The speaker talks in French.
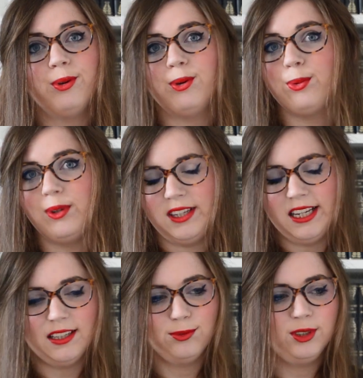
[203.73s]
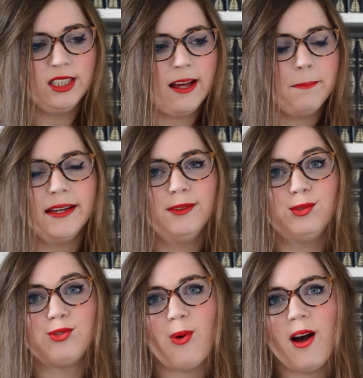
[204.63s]
ruiné, donc il n'a pas
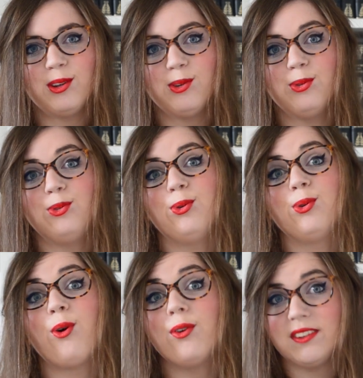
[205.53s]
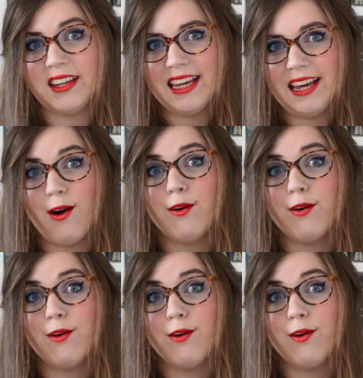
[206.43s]
d'autre choix que de rentrer